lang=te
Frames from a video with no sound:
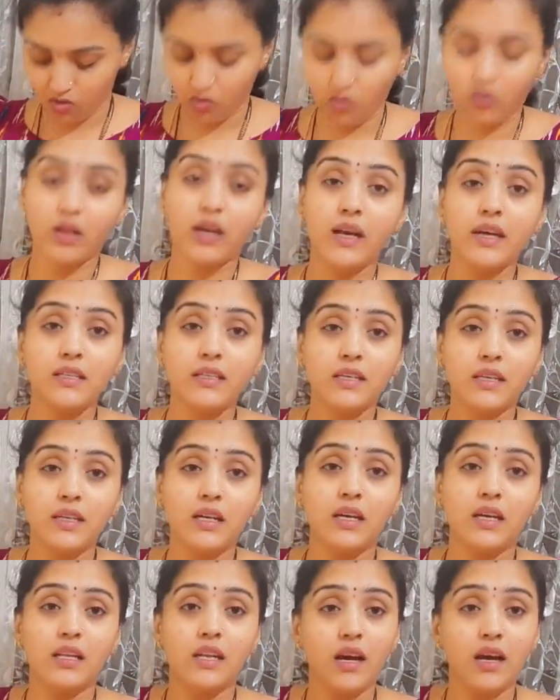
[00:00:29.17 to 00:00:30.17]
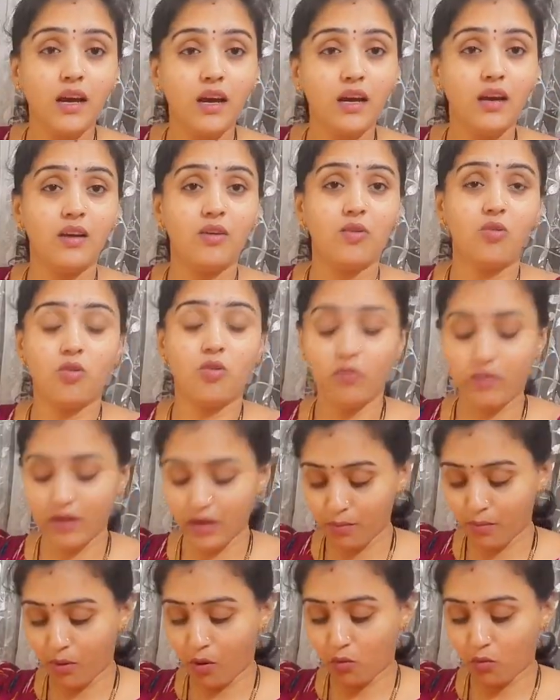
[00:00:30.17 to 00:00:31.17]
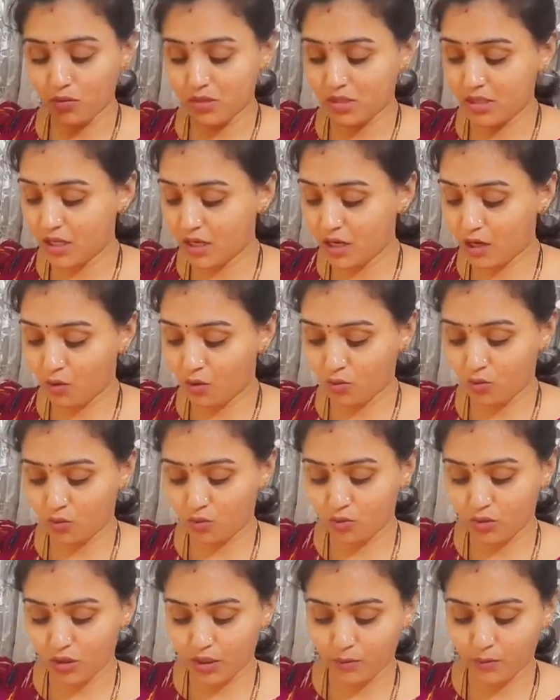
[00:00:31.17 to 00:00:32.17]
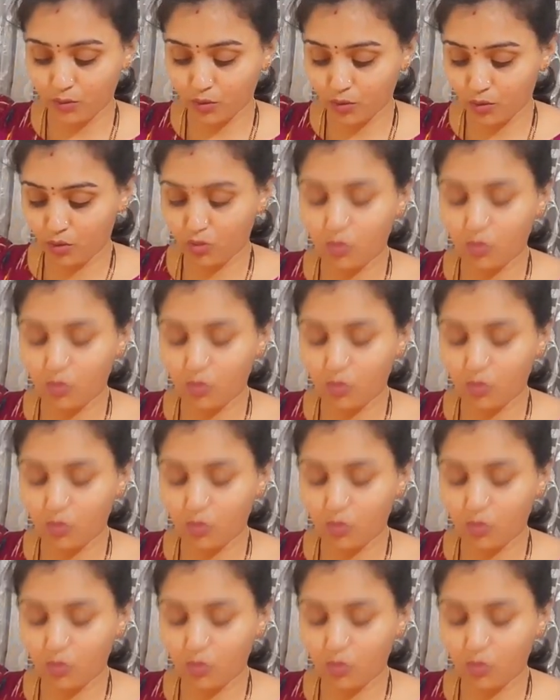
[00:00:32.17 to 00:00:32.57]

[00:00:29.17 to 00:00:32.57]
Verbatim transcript: ఆర్గాన్జా కదా ఒకవేళ బౌన్సీగా ఉంటుందేమో